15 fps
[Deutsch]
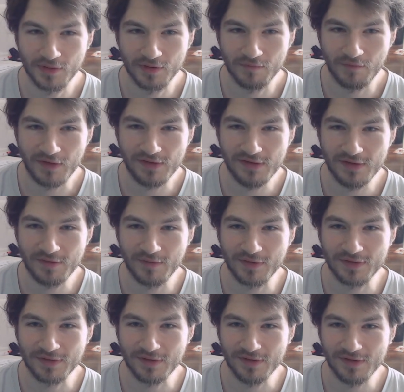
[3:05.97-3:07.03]
Weiß ich nicht, was
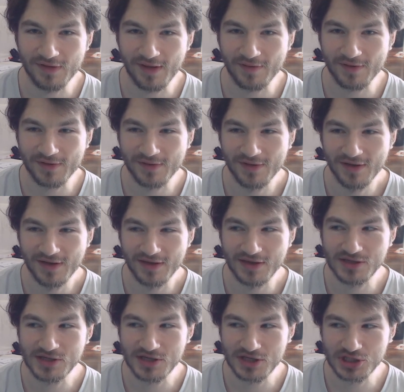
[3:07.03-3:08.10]
das ist, aber
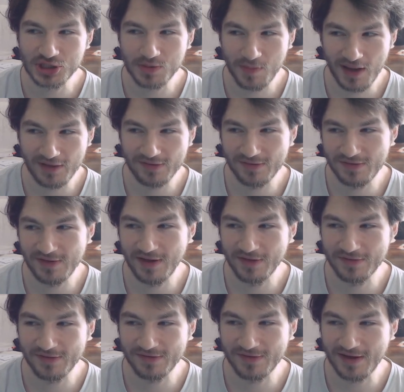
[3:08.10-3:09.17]
ich, ich schmecke das die
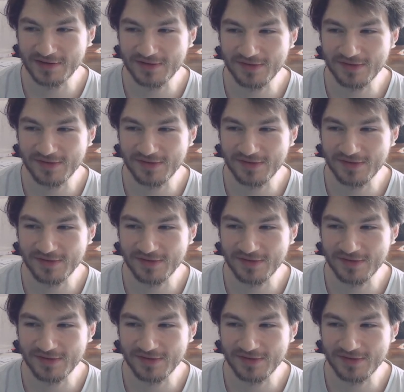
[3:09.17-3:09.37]
ganze Zeit.